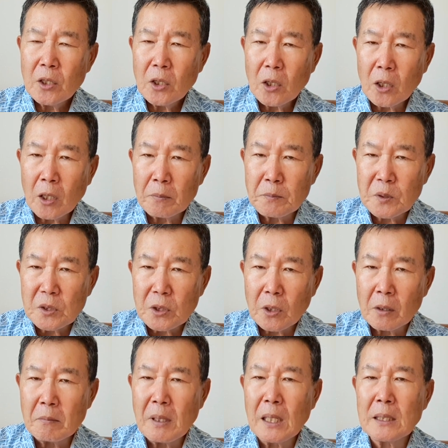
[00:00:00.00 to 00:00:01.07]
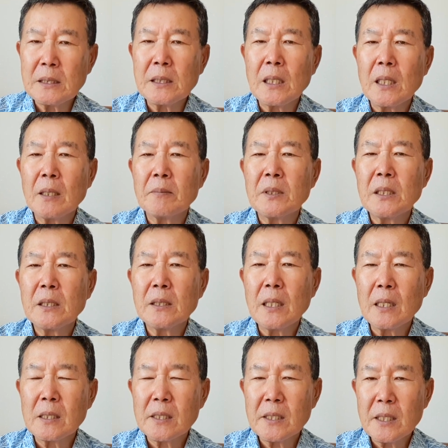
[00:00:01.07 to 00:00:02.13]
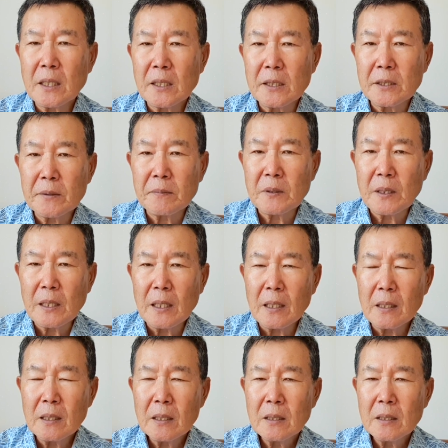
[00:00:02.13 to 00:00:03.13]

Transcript: 엄청 많은 사람들이 따르기 시작했습니다.